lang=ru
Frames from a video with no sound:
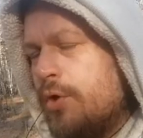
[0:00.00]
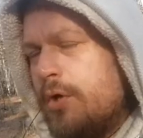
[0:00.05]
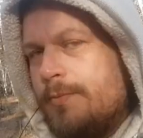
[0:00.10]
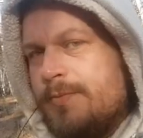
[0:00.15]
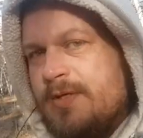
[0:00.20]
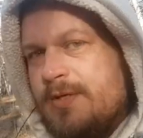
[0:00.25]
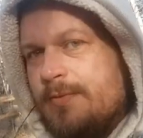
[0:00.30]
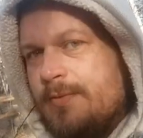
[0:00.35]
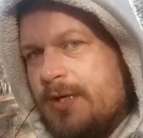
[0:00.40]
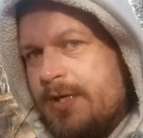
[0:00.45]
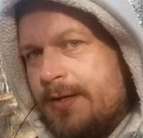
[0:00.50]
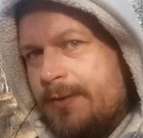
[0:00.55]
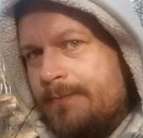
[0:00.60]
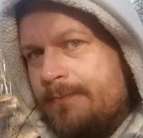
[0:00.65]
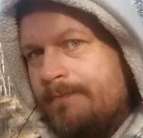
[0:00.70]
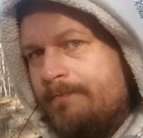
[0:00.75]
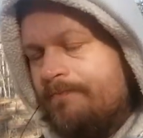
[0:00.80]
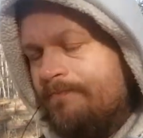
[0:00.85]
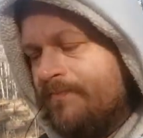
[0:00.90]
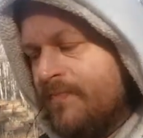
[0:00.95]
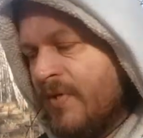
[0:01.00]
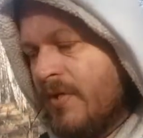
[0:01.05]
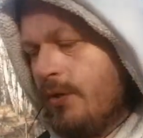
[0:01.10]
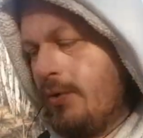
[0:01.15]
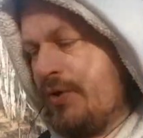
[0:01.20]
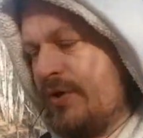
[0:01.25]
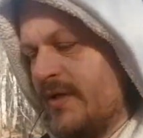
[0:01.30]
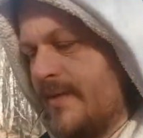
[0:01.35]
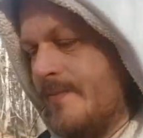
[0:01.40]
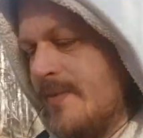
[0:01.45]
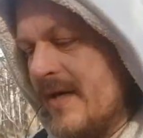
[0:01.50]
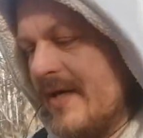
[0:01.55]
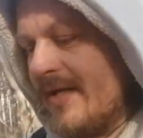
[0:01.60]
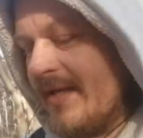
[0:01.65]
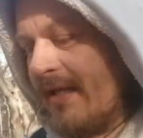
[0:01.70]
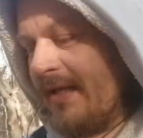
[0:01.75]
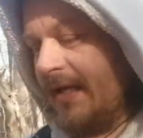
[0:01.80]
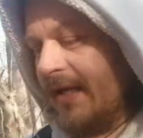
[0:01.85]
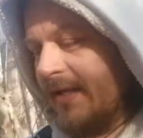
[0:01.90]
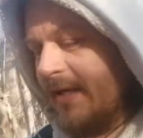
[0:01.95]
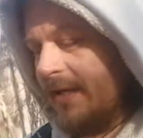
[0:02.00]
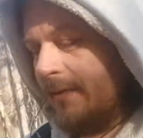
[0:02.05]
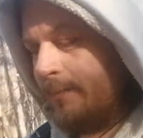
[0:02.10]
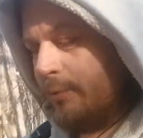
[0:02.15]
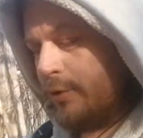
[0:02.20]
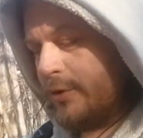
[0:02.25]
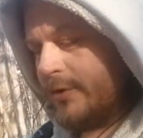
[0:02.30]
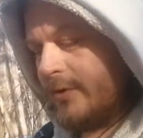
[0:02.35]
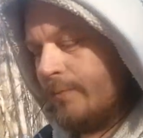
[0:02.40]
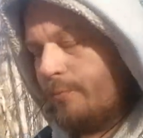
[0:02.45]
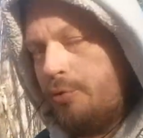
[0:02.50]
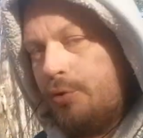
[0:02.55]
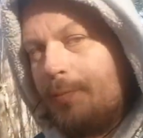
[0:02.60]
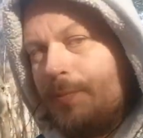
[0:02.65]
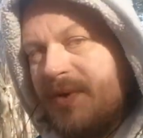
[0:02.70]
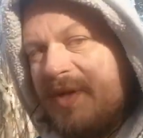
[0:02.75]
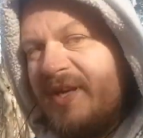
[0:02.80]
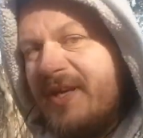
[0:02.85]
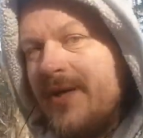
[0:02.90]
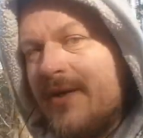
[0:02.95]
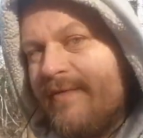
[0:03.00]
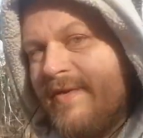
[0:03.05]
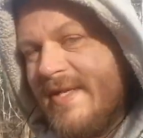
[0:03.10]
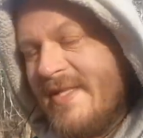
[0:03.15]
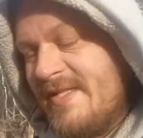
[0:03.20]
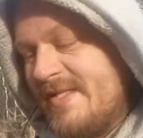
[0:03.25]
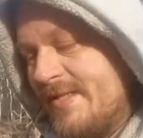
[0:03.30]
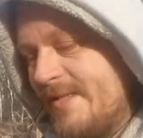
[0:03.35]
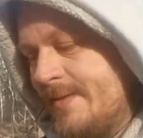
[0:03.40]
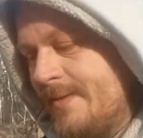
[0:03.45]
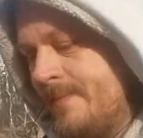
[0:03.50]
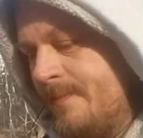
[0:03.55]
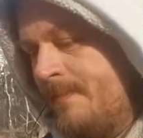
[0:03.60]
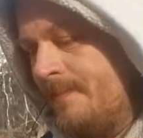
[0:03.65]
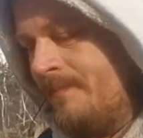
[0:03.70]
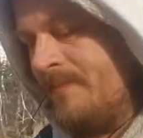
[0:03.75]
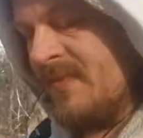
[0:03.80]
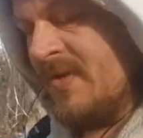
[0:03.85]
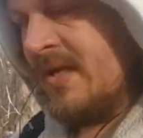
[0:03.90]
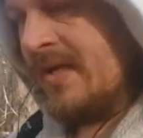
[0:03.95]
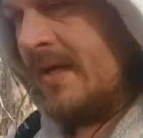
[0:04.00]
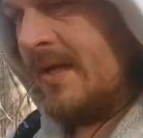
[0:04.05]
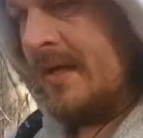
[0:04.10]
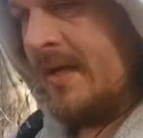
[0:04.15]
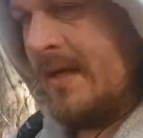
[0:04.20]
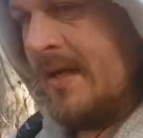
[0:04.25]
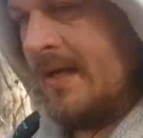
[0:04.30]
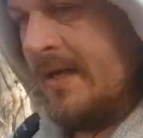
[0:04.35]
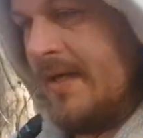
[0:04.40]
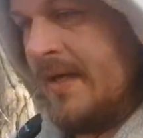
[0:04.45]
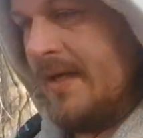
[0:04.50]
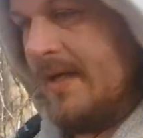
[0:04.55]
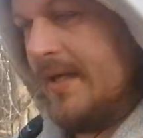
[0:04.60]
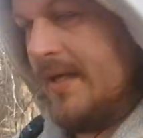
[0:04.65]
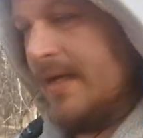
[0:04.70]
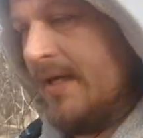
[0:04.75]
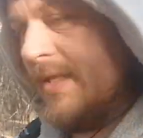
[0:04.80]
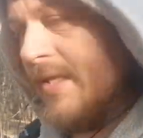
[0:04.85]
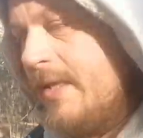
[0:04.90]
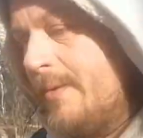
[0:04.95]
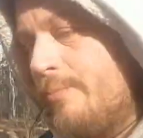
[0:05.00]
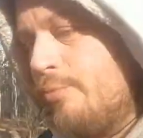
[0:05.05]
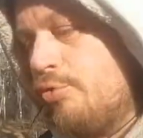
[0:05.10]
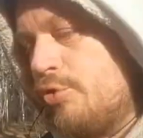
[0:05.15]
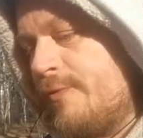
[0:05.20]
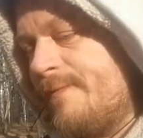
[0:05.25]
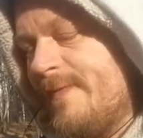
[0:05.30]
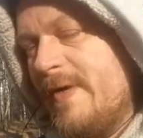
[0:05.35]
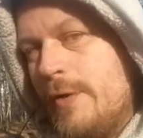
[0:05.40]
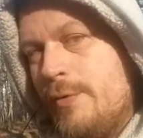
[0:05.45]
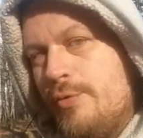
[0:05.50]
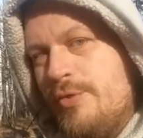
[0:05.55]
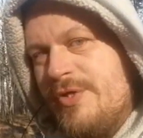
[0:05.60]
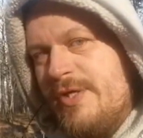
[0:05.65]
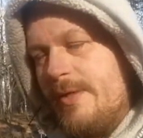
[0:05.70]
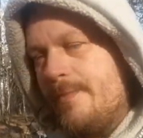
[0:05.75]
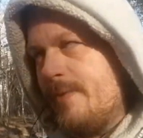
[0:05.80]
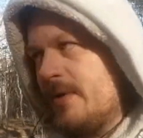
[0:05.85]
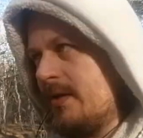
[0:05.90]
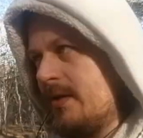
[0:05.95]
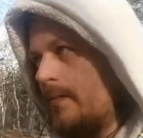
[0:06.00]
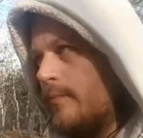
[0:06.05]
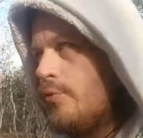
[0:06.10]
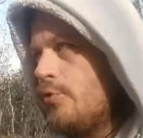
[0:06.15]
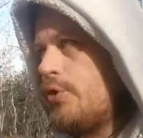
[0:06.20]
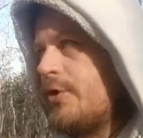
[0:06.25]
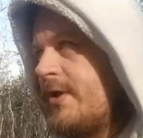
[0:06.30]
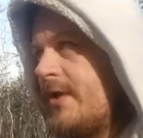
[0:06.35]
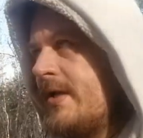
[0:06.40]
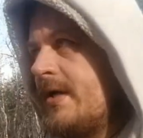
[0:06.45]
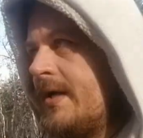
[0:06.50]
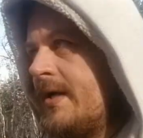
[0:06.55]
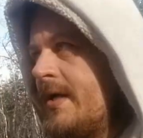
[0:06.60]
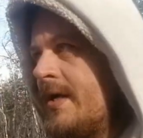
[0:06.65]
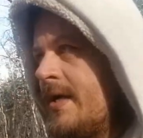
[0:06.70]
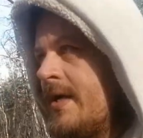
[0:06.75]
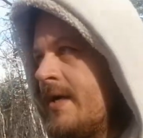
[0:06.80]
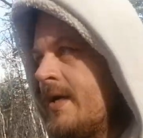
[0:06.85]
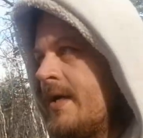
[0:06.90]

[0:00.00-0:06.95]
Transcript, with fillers: полем Земли. То есть тебе этот канал просто будет перекрываться. И ты будешь в иллюзии, потому что